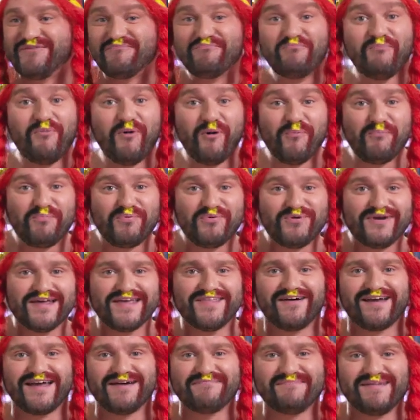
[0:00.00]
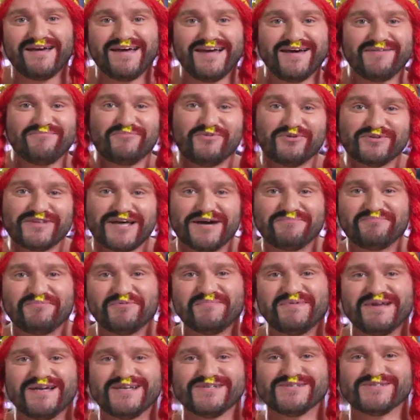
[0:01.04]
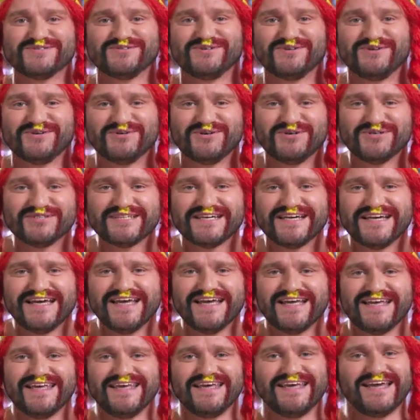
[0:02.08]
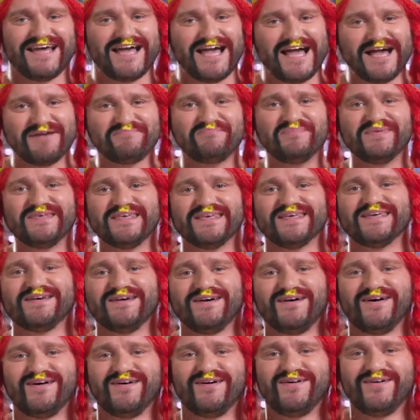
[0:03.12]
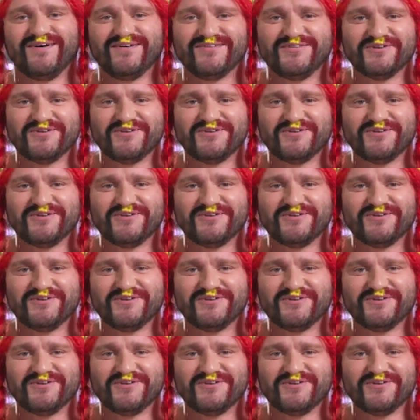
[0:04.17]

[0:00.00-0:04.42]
mon poulet dans la main, mon drapeau belge de l'autre, et habillé en